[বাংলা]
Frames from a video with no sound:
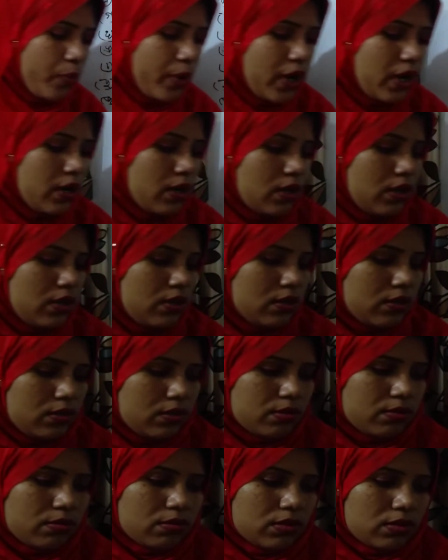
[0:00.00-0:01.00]
পার্ক
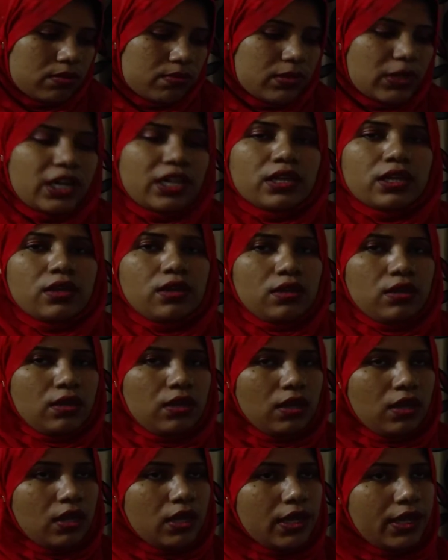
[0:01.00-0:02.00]
মানে কি
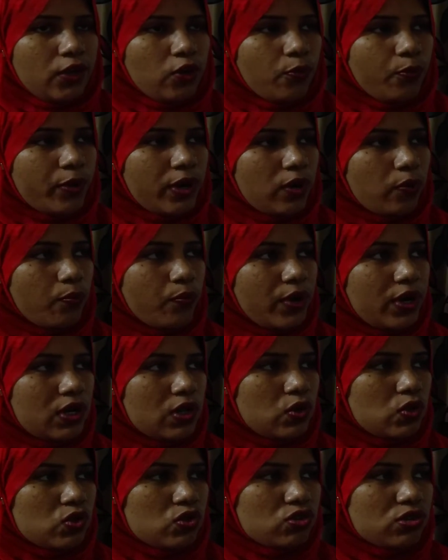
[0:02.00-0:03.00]
ইকো পার্ক মানে
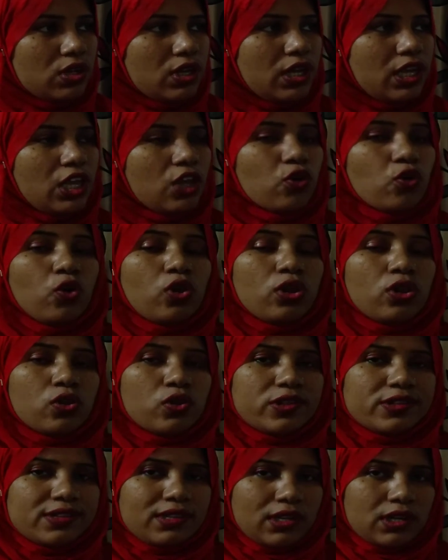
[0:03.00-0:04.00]
হচ্ছে
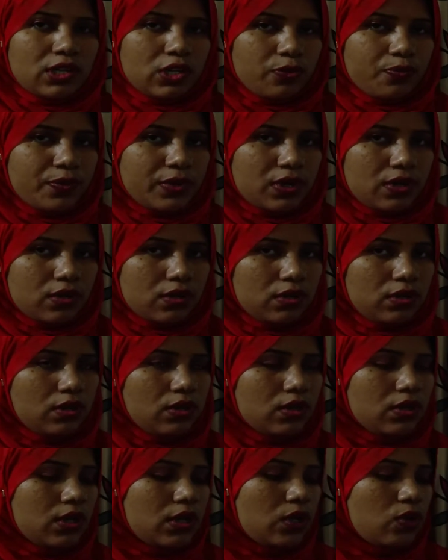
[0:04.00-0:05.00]
ইকোলজিক্যাল পার্ক
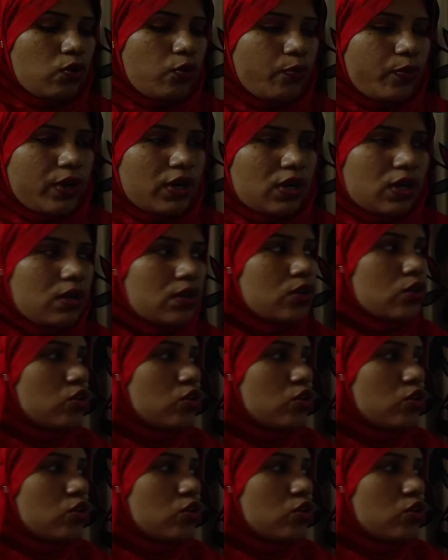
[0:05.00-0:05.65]
হ্যাঁ ইকো পার্ক একটা